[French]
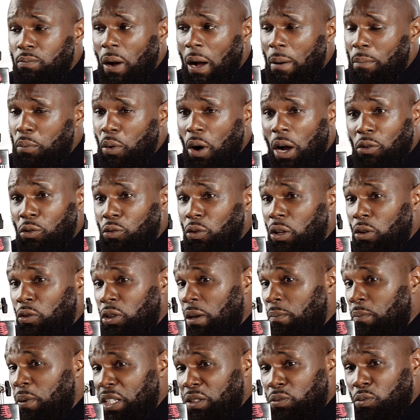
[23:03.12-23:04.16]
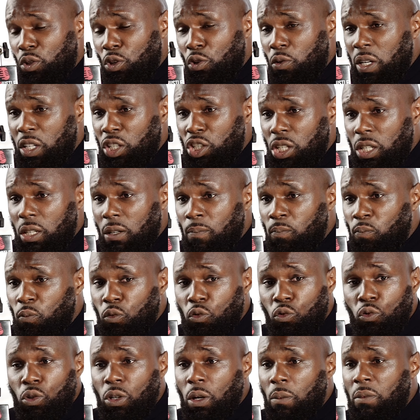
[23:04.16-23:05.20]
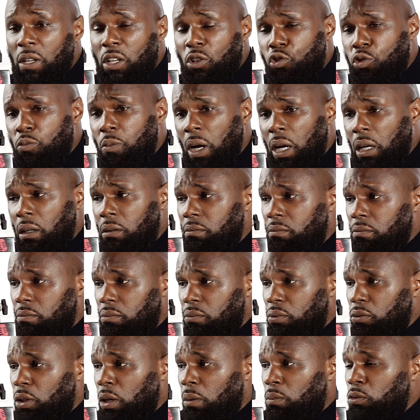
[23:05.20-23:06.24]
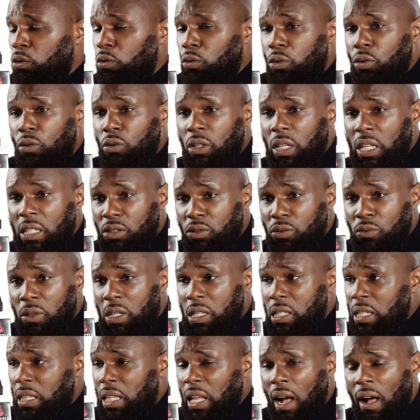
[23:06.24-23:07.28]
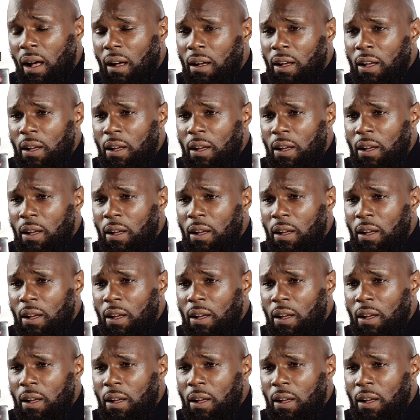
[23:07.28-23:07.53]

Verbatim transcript: par rapport au déplacement de l'ONG, tout comme les Cubains, tout comme d'autres nations, etc.